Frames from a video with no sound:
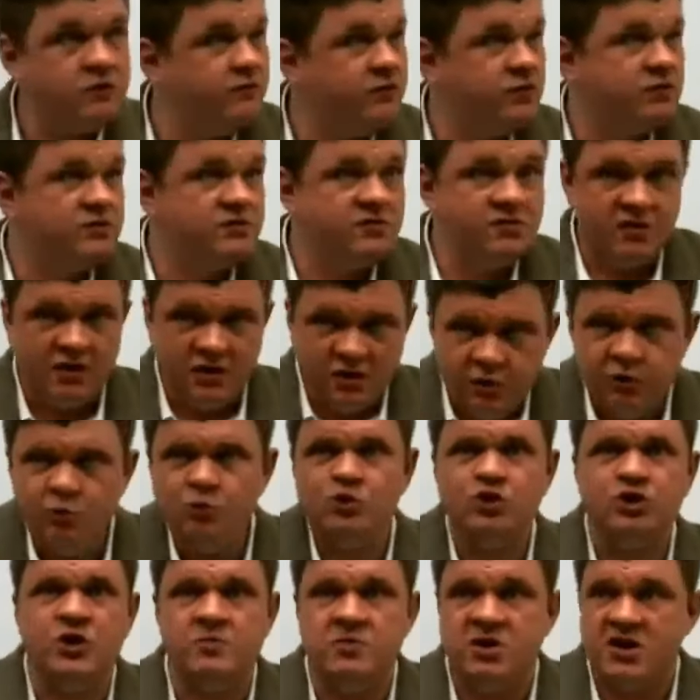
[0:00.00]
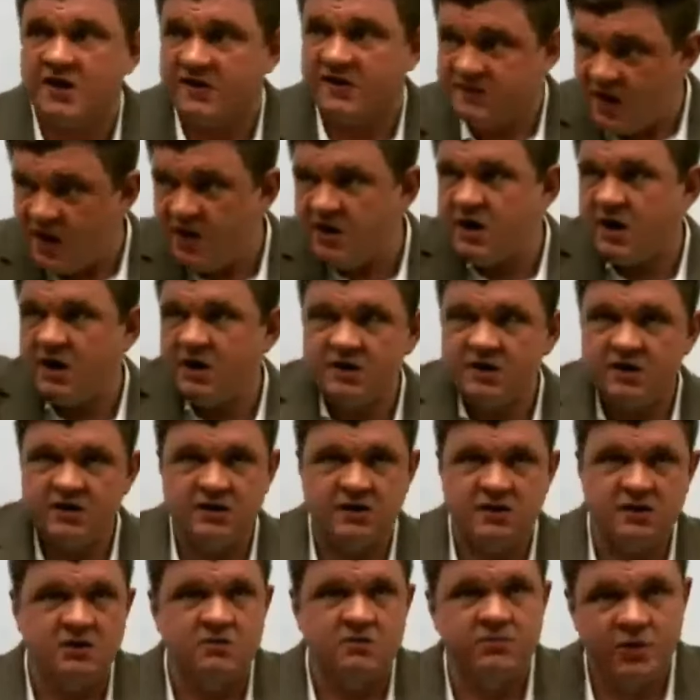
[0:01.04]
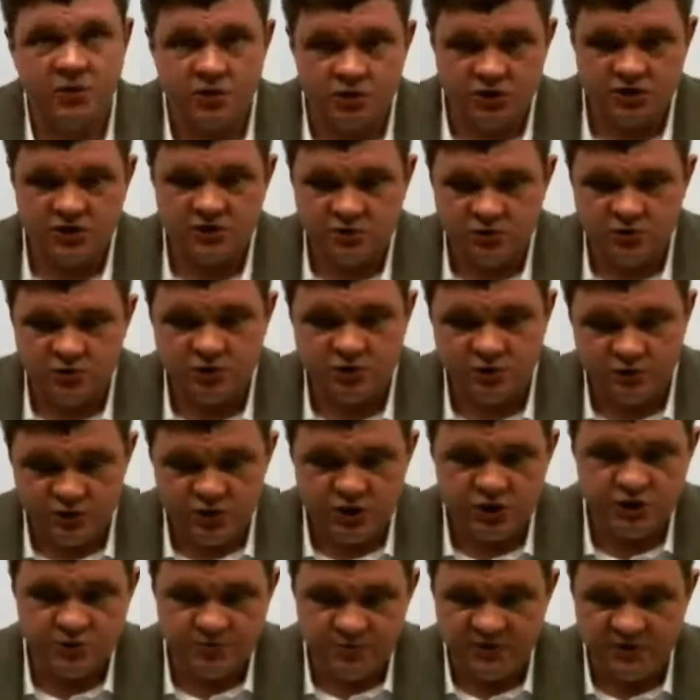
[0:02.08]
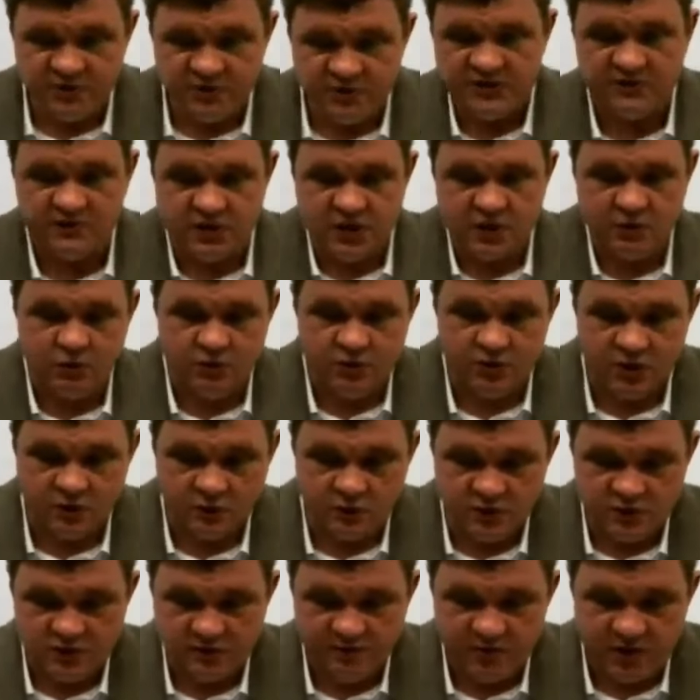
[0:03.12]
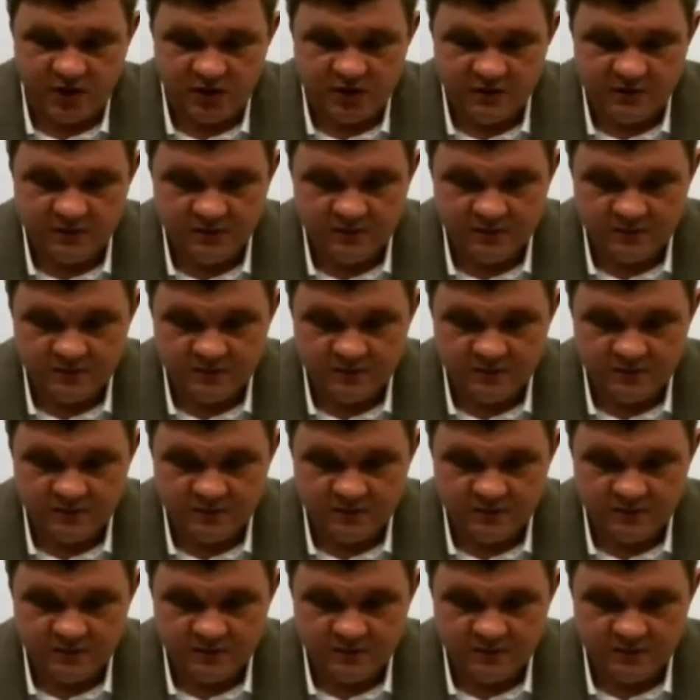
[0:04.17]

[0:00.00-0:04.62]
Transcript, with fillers: вот лучше меня знает, как это делать? Приходишь, говоришь, слушай, дружище, у меня есть вот такой-то, такой-то план,